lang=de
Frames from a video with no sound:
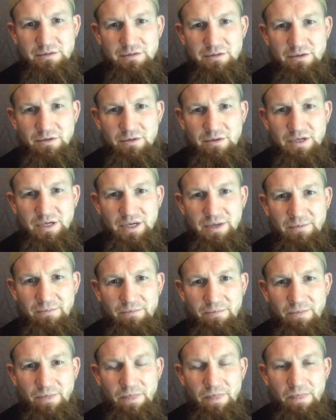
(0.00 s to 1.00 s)
Okay.
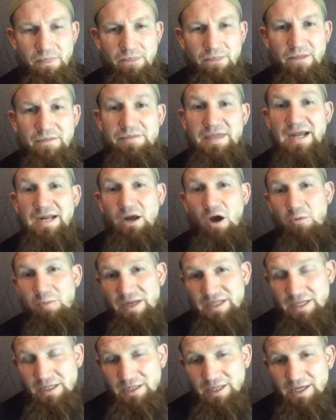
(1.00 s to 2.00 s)
Der Glaube
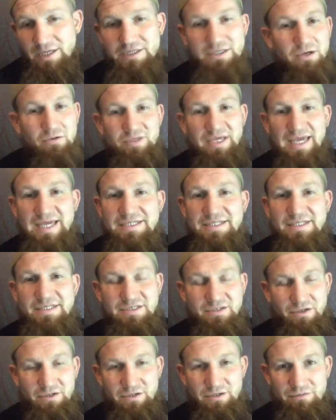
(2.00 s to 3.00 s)
an Allah, genau, die erste
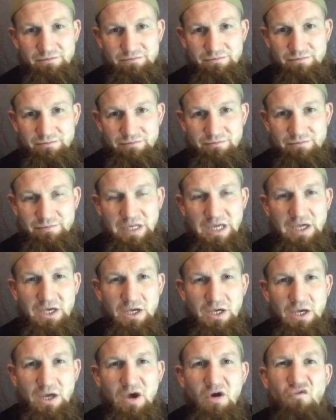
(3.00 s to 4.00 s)
Säule.
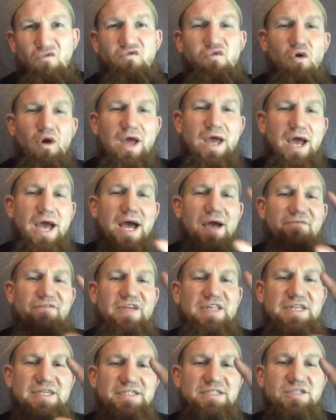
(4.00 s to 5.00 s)
Woher haben
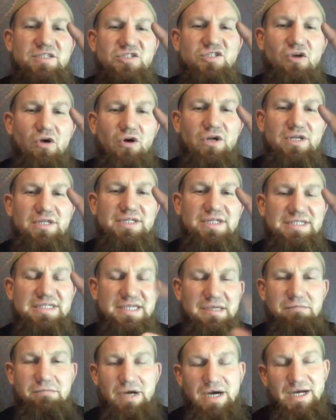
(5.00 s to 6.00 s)
wir diese Säulen des
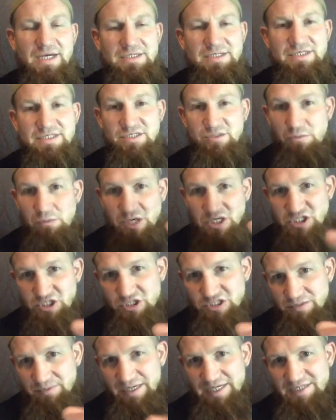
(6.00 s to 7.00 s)
Imans? Zum Beispiel
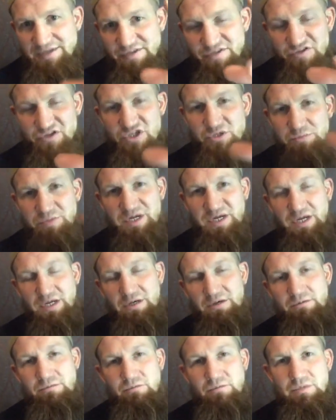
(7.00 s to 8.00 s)
aus dem Hadith Jibril.